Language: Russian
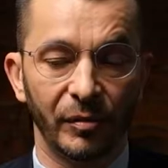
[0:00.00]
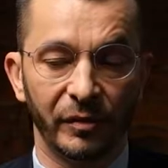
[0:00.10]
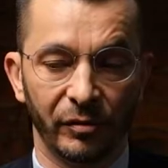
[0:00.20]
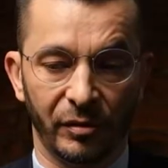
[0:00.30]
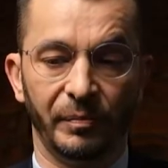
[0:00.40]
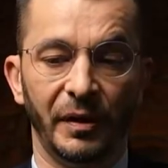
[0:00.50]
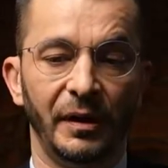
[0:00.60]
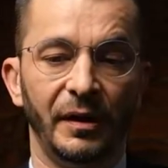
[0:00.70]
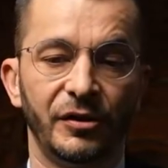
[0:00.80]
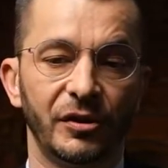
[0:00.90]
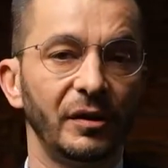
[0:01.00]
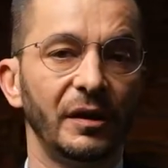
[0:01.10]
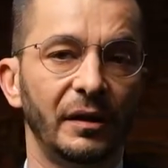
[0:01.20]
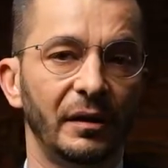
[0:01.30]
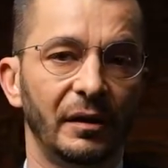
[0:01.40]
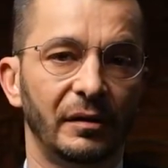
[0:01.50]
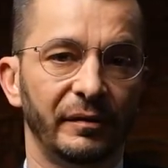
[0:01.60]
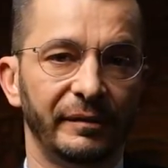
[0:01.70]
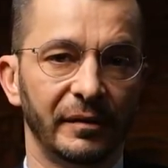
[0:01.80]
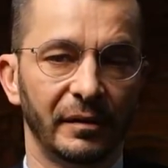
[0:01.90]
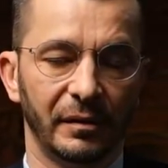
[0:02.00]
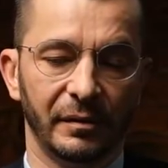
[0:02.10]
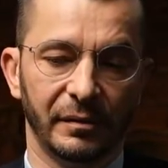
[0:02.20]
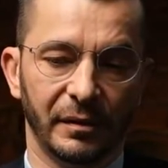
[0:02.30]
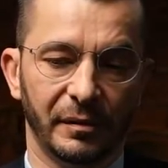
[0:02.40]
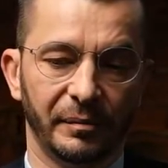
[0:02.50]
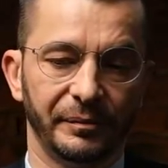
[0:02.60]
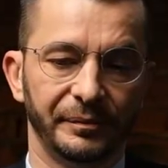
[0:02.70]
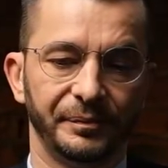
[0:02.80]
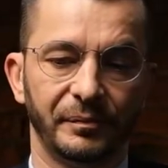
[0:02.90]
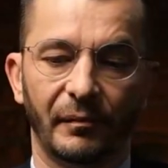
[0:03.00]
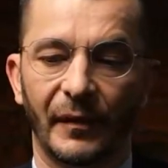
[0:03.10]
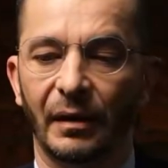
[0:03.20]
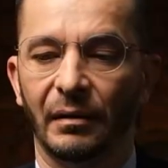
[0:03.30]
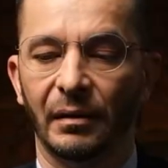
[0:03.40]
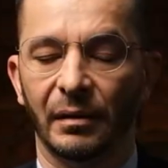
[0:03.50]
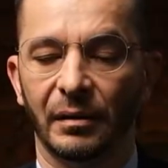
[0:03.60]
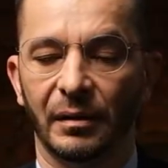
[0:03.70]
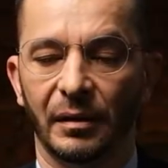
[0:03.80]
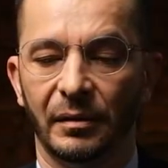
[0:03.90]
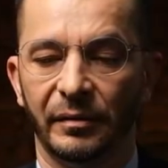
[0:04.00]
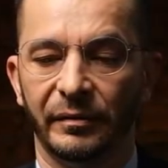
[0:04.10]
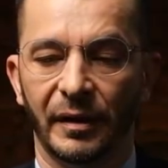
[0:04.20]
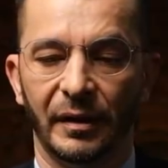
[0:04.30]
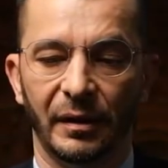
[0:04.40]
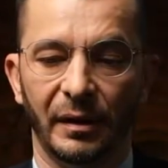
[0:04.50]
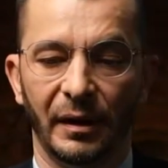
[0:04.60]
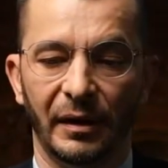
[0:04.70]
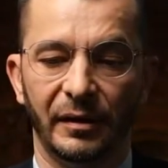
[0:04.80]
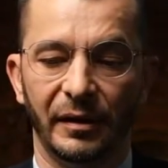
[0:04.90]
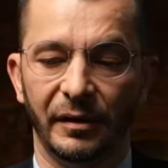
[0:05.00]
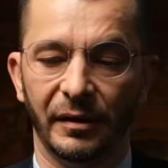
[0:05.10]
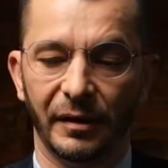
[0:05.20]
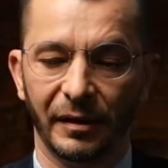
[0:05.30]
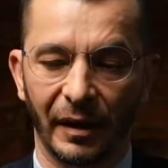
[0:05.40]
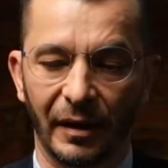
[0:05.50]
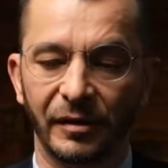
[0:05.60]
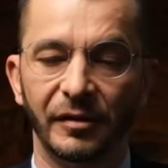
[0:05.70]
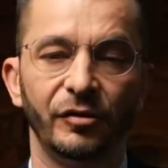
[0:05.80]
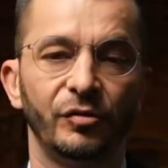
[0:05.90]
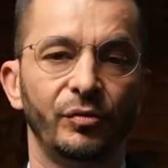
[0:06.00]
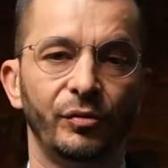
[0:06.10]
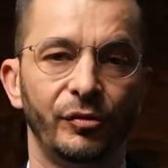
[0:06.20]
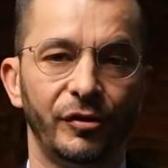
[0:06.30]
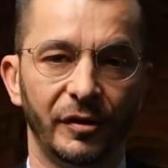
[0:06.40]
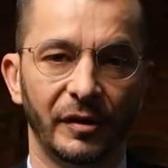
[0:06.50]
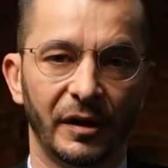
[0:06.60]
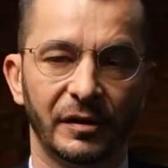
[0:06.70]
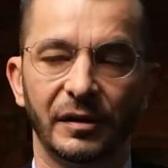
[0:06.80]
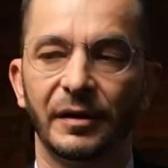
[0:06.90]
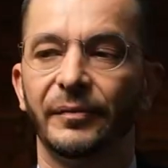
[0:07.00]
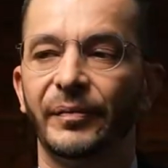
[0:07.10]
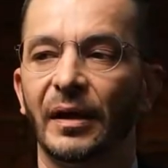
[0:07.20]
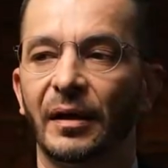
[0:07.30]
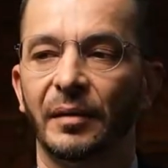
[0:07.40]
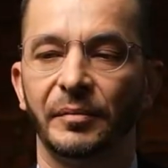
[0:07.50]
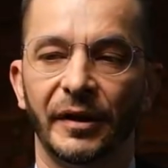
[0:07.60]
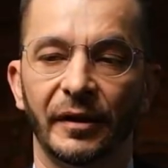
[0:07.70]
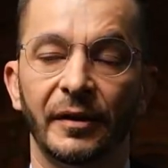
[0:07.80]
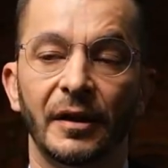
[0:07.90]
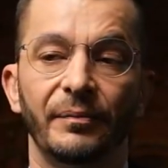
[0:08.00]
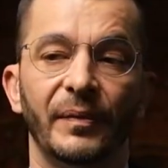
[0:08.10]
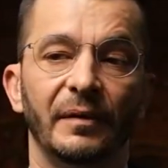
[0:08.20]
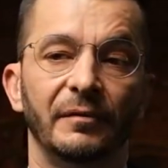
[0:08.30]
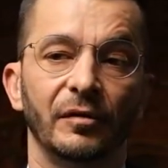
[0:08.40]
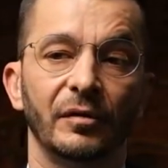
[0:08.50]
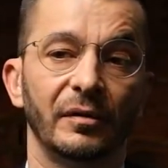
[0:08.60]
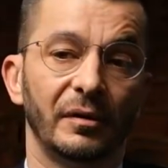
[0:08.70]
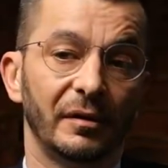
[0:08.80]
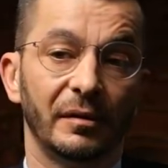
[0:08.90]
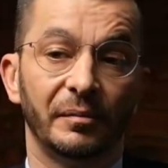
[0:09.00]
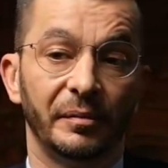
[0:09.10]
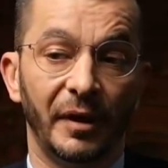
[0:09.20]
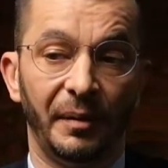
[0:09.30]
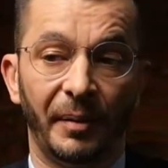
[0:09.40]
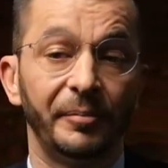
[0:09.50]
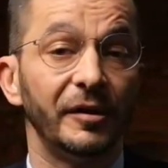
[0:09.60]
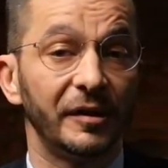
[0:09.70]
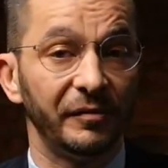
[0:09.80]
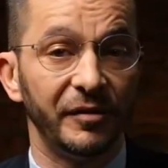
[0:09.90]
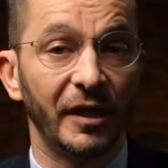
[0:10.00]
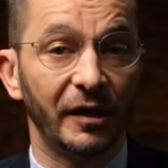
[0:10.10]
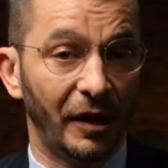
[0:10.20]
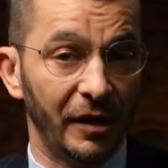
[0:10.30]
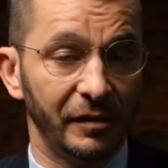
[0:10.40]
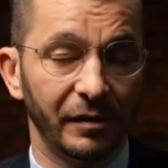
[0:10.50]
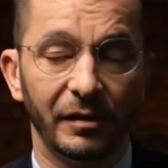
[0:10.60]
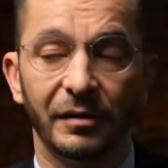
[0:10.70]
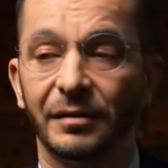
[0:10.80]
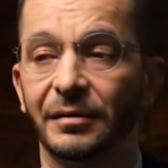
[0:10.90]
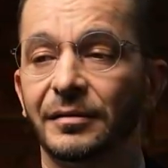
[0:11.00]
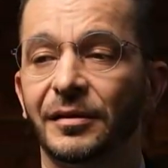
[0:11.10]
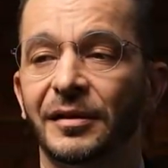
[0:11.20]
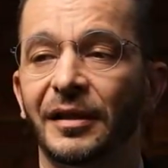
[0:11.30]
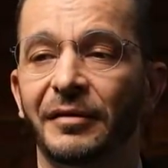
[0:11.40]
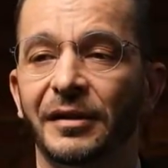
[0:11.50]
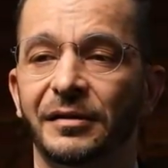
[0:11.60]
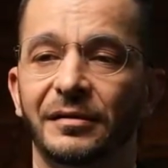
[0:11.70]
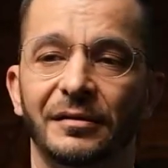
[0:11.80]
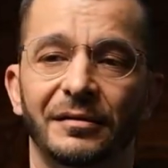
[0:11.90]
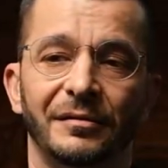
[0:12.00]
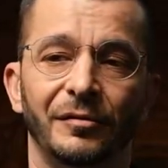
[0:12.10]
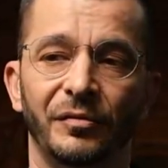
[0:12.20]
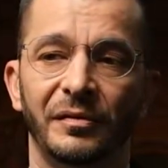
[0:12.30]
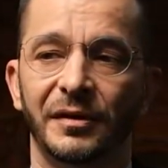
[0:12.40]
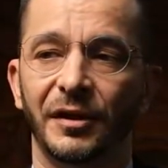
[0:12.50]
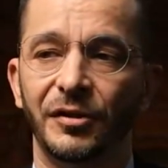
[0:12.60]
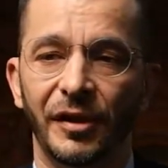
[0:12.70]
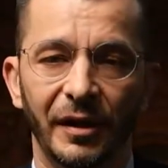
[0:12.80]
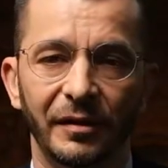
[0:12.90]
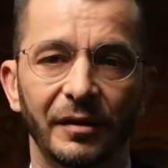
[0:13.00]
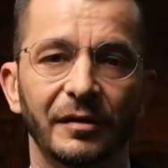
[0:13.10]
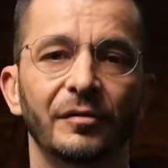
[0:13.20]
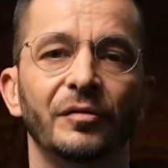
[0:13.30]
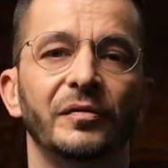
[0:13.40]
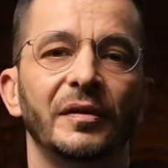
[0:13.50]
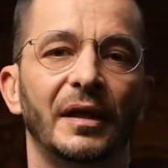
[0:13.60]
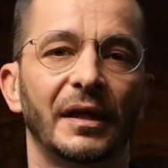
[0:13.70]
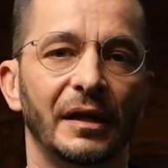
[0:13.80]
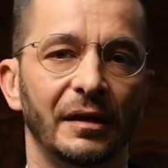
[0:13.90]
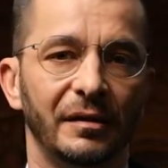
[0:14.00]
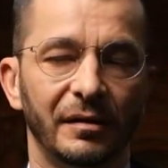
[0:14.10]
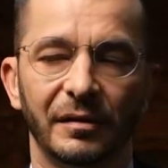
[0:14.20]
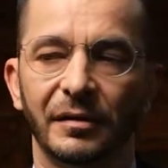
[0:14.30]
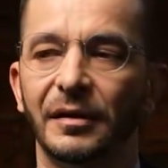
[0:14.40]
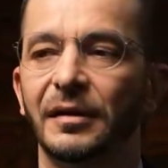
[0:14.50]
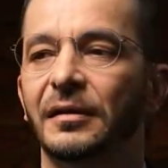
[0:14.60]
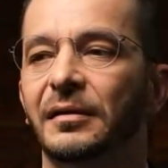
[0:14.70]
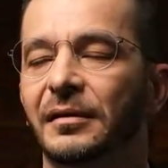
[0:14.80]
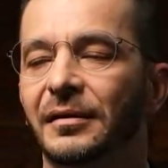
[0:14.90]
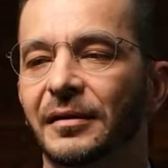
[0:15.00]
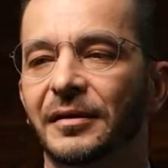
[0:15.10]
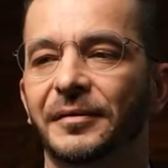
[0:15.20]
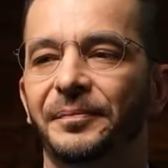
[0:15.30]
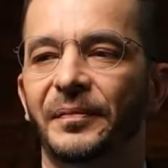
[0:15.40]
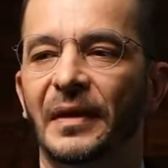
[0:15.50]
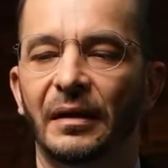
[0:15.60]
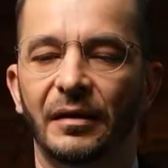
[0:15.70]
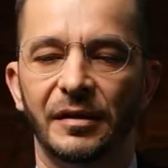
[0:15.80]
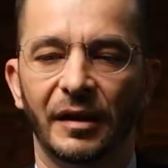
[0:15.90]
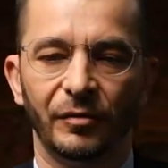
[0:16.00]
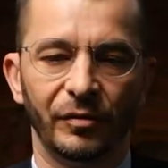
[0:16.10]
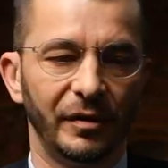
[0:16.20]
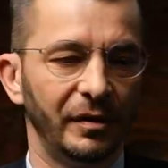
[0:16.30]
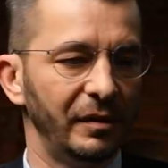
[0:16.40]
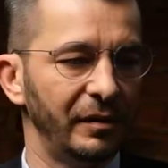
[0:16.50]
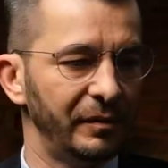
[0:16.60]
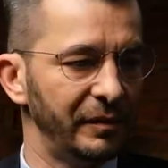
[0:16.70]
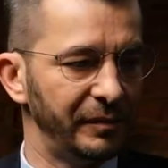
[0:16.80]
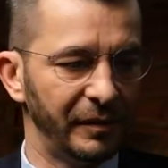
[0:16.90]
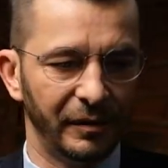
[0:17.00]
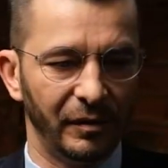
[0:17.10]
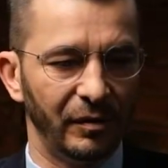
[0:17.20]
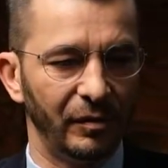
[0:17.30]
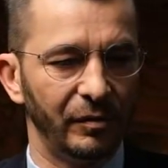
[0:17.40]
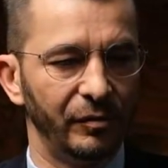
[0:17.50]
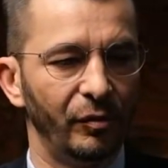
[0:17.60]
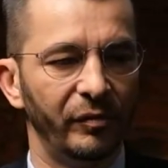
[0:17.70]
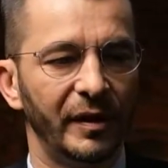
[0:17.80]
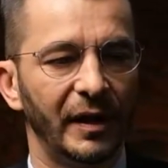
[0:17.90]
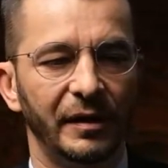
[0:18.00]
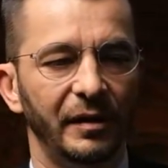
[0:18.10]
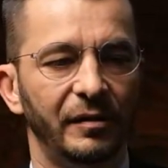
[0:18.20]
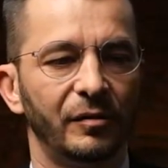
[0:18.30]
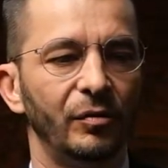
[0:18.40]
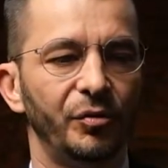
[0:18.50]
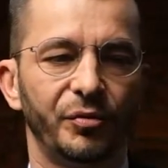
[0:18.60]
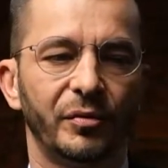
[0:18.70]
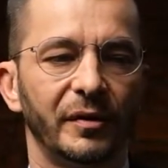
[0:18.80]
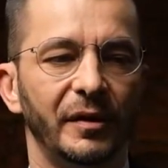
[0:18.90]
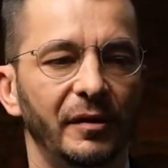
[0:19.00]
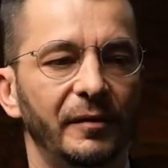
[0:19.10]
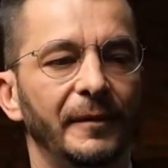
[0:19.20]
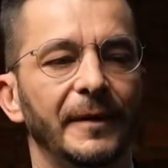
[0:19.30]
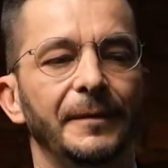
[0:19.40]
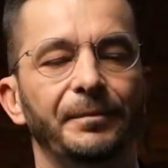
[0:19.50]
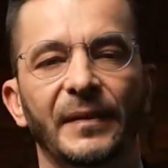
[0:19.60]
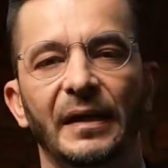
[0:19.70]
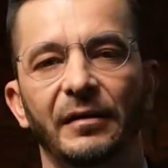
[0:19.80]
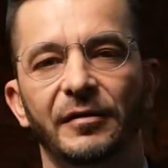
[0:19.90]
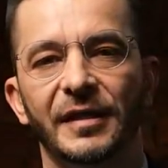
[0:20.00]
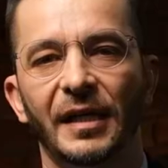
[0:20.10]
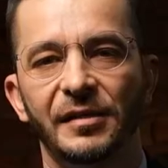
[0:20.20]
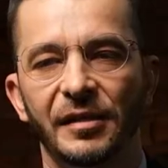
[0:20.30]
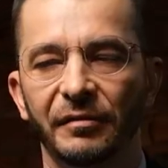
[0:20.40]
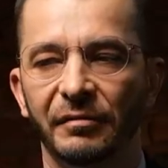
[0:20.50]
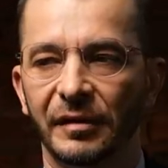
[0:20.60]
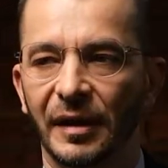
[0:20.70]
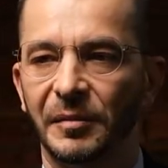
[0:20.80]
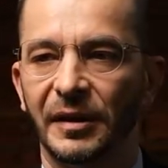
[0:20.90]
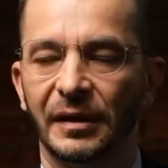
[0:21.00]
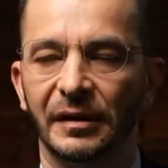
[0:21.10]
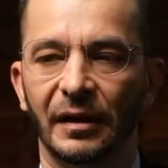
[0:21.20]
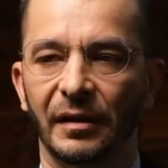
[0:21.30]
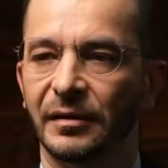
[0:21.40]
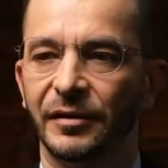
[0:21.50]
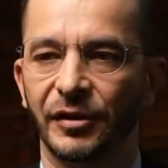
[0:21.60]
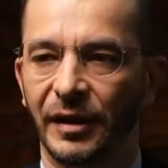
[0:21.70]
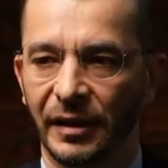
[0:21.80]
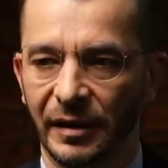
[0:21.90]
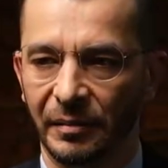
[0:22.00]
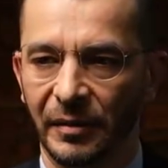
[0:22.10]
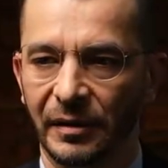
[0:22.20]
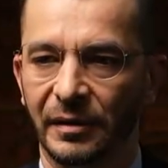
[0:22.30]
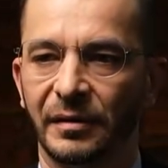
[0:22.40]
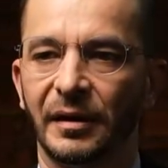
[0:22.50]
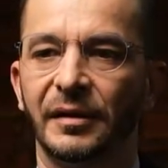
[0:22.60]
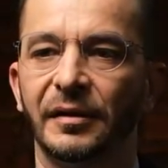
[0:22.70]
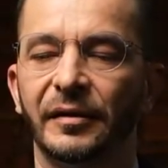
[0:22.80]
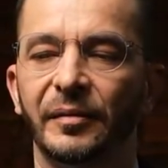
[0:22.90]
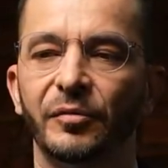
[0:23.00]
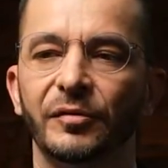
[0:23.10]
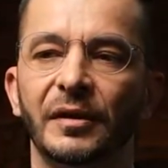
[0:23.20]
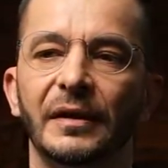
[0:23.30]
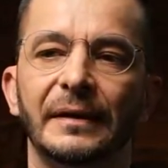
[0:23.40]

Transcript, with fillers: мы вот были лишены этого, эм, э, этого этой организующей нас рамки. Вот. Э, были попытки всякие разные создавать э, новые течения, новые какие-то э, идеологии, новые какие-то культурные инициативы там, и так далее, начиная там, от каких-нибудь